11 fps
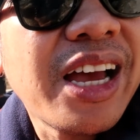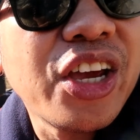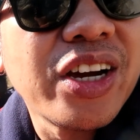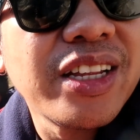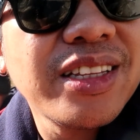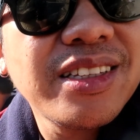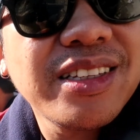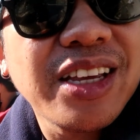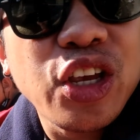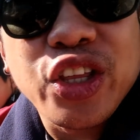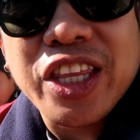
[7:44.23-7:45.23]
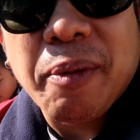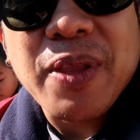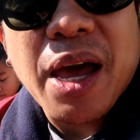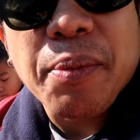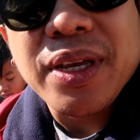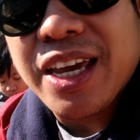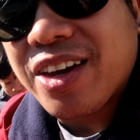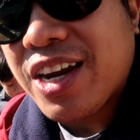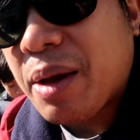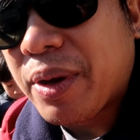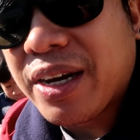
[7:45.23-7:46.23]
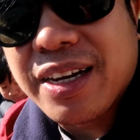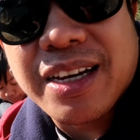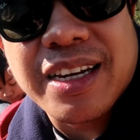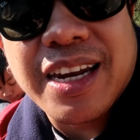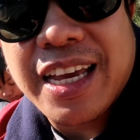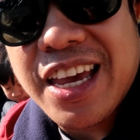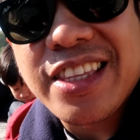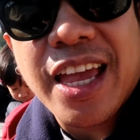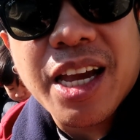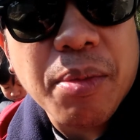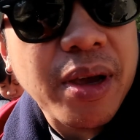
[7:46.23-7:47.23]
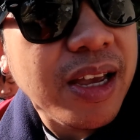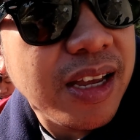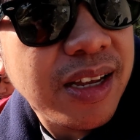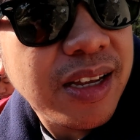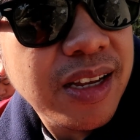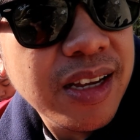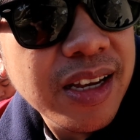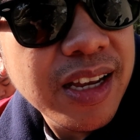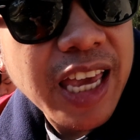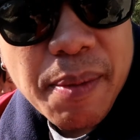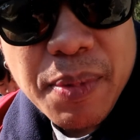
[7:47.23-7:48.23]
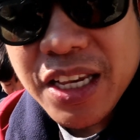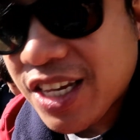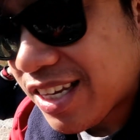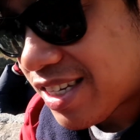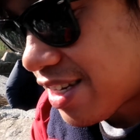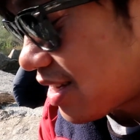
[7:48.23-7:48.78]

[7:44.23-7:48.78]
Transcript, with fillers: ayun, ayun yung trip namin ngayon habang naghihintay kami kay Mrs.